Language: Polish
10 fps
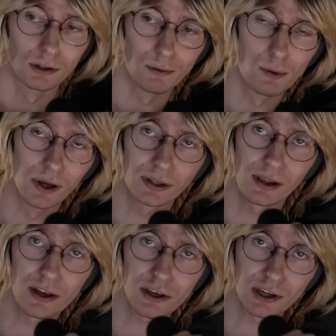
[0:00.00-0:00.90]
było na
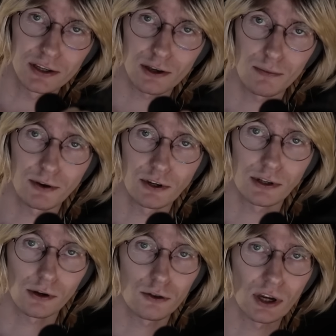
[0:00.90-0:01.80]
tyle. Dzięki za obejrzenie
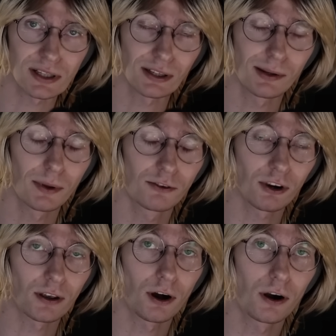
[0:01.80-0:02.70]
tego odcinka z
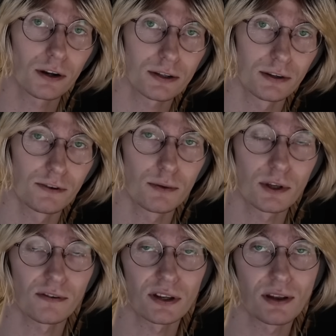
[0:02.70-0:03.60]
Children Horse. Widzimy się
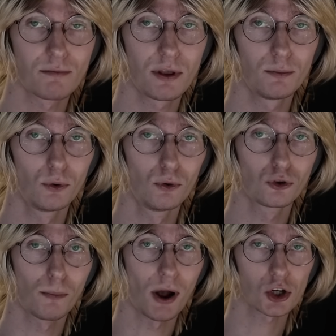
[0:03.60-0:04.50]
w następnym u
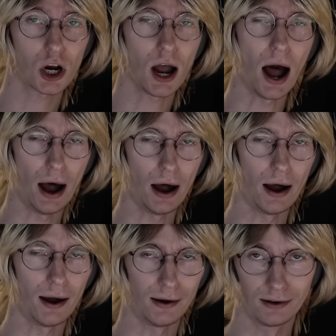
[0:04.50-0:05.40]
Tomasza
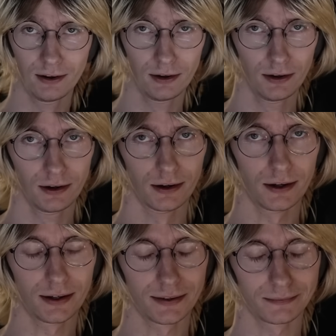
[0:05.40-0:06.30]
A.
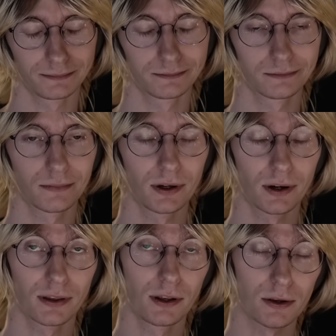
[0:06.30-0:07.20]
E,
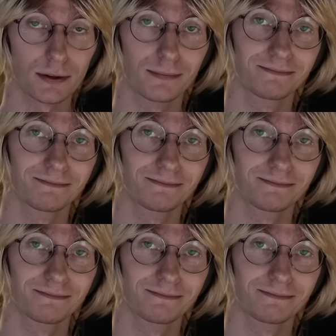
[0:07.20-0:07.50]
Adios.